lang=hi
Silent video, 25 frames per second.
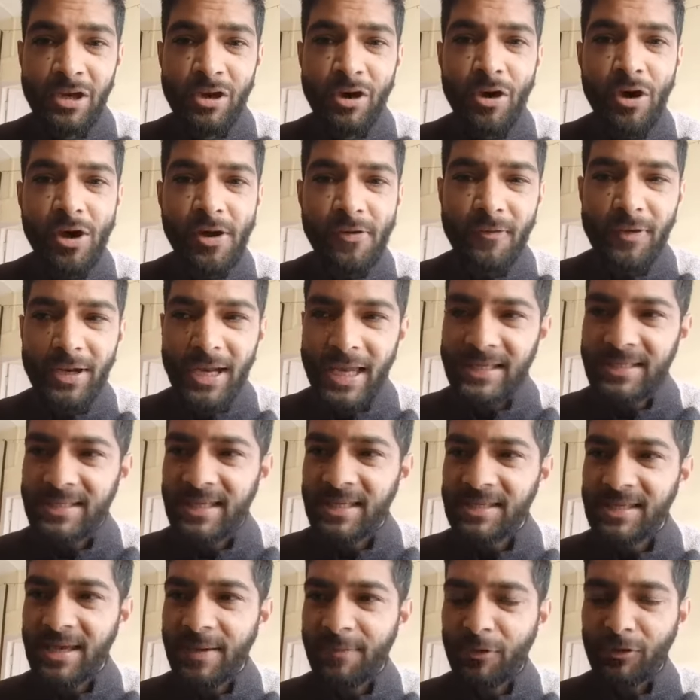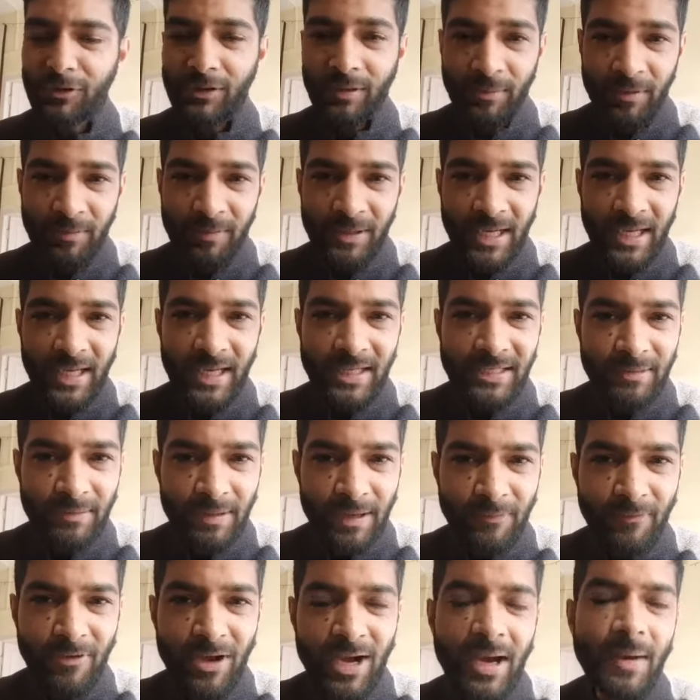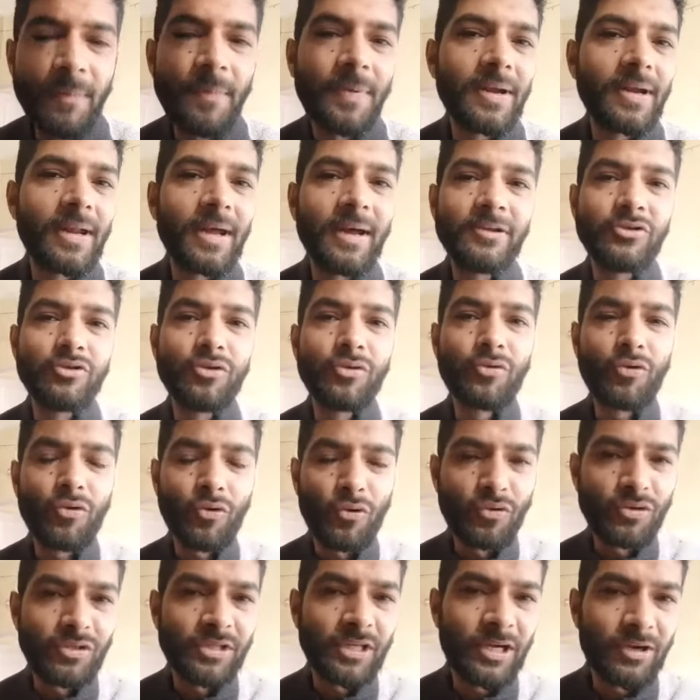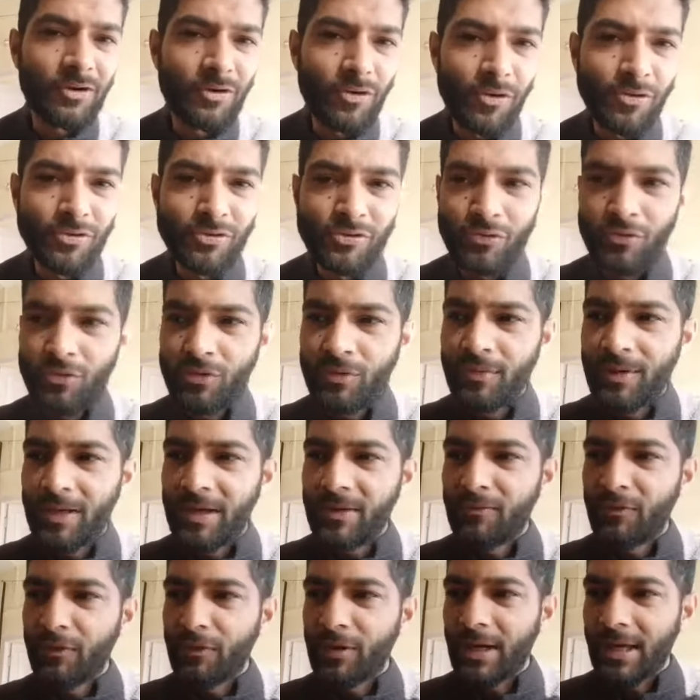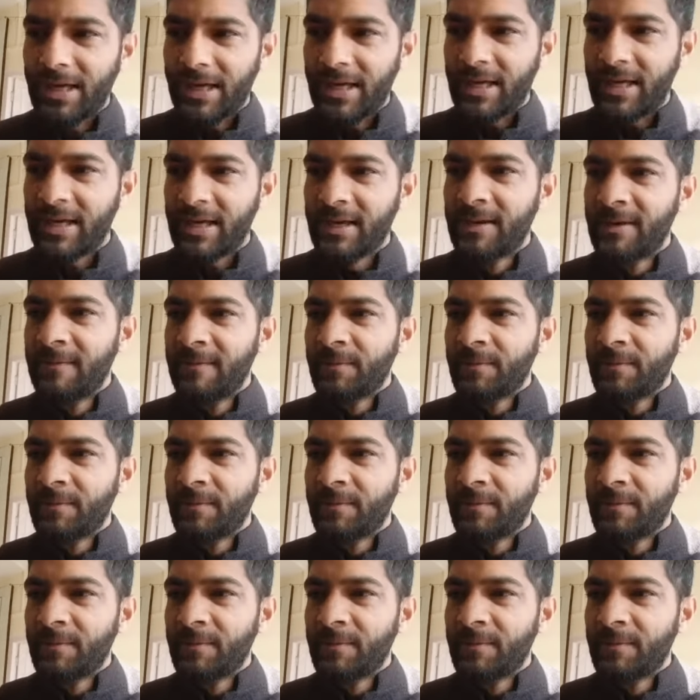और वो लाइसेंस आपको तभी मिलेगा जब आप वहां पर जो कोर्स है ड्रोन स्कूल में वो करेंगे